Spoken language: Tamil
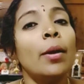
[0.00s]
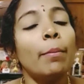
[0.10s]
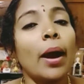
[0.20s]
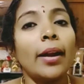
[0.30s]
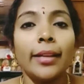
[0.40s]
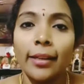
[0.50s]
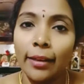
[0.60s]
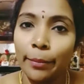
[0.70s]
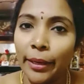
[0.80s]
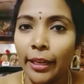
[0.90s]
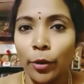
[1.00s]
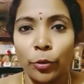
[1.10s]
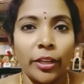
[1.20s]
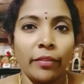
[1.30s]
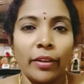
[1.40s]
மாடுகளை
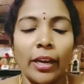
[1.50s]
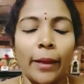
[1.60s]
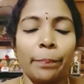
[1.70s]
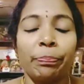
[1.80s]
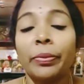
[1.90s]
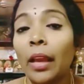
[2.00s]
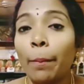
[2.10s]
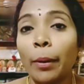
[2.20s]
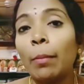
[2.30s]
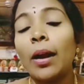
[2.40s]
மேய்க்கக்கூடிய வேலை அப்புறம்